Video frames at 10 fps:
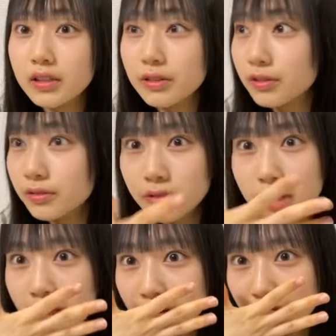
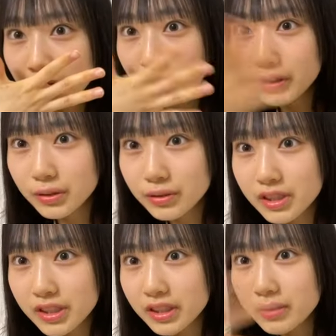どえこんなこと
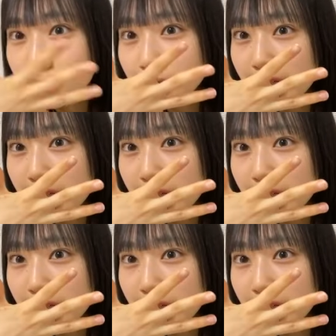言っちゃっても